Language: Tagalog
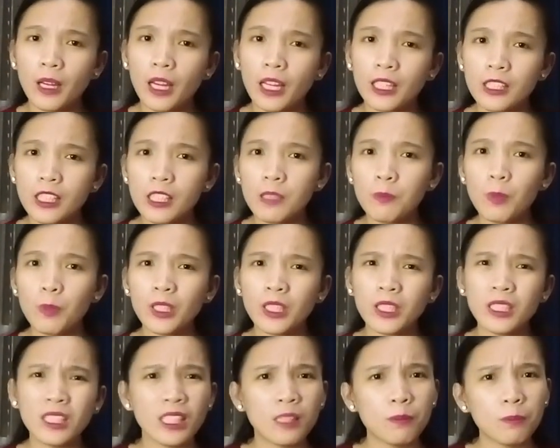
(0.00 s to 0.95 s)
I think
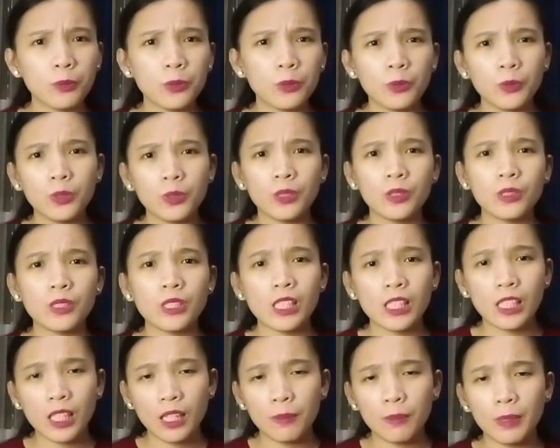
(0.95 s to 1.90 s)
pwede din po
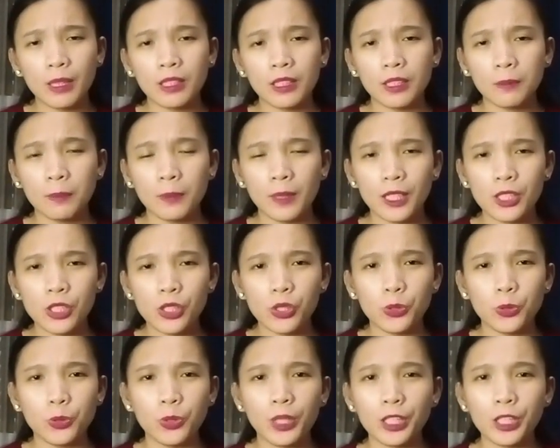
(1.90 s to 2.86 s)
silang mag-reply.
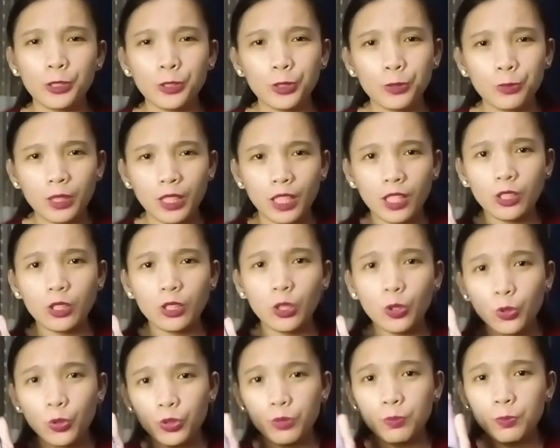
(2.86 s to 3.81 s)
So, ngayon walang
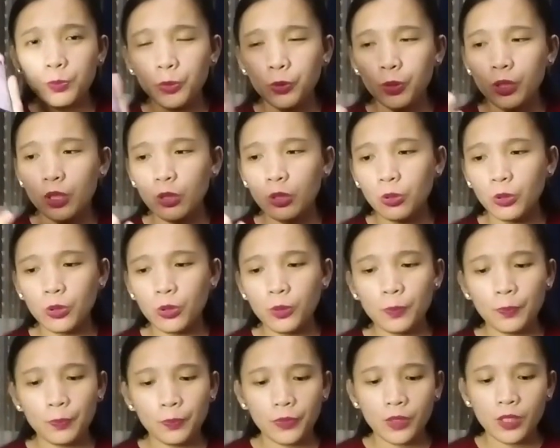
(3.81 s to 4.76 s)
load po ito.
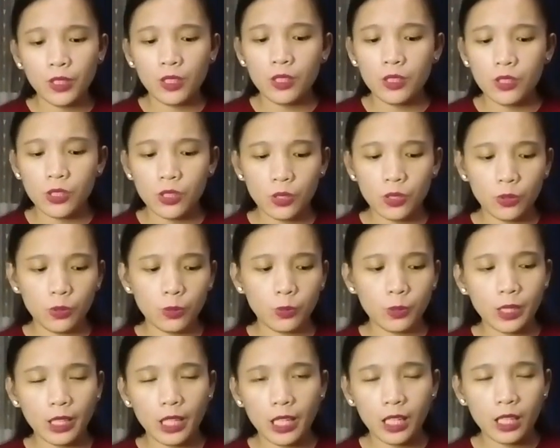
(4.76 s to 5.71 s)
So,
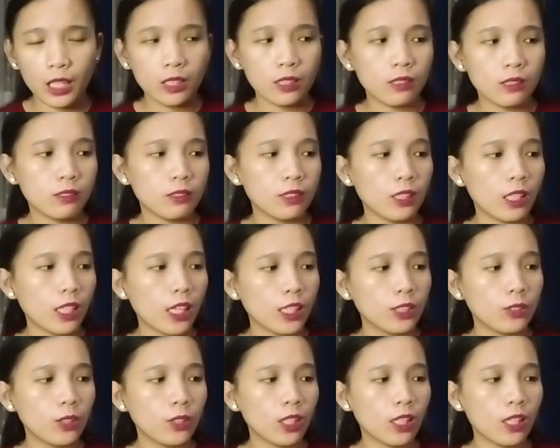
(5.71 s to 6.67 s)
again,
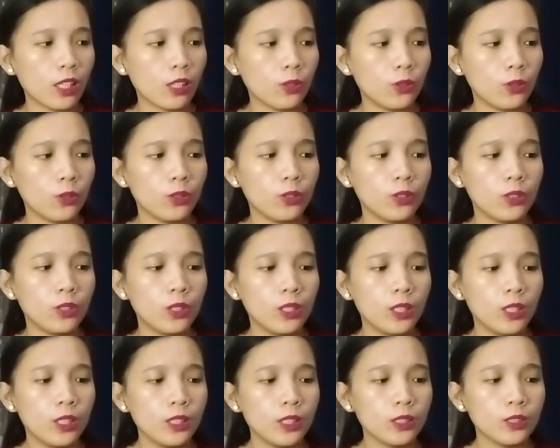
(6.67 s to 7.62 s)
nakaano lang ako.
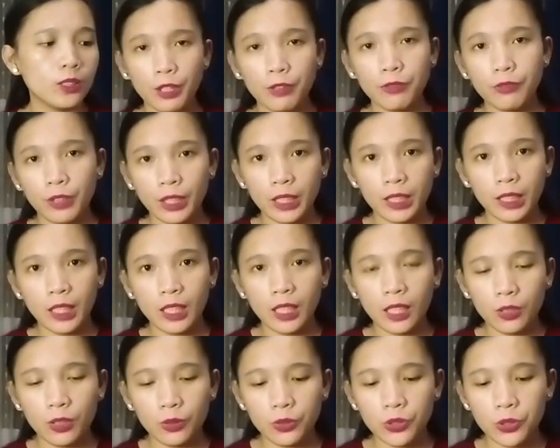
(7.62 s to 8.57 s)
Wi-Fi lang
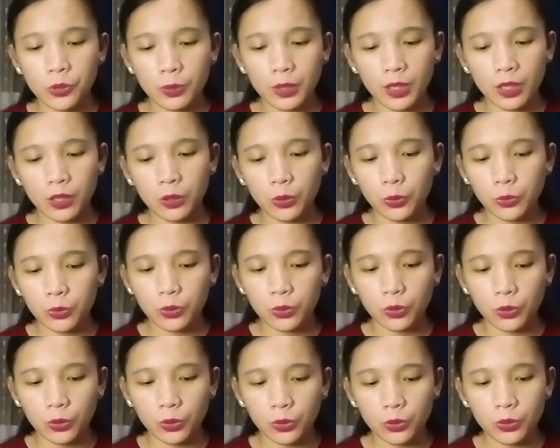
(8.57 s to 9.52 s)
ako, so walang load
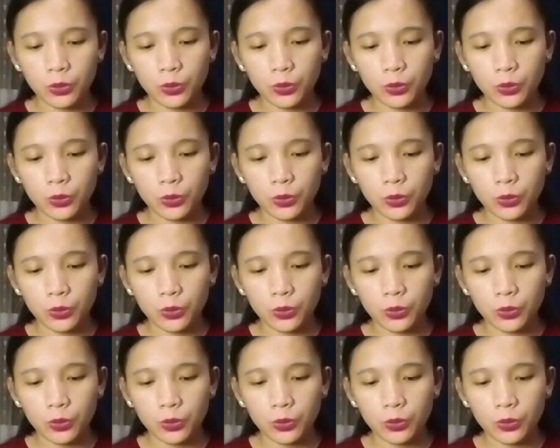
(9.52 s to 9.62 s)
to.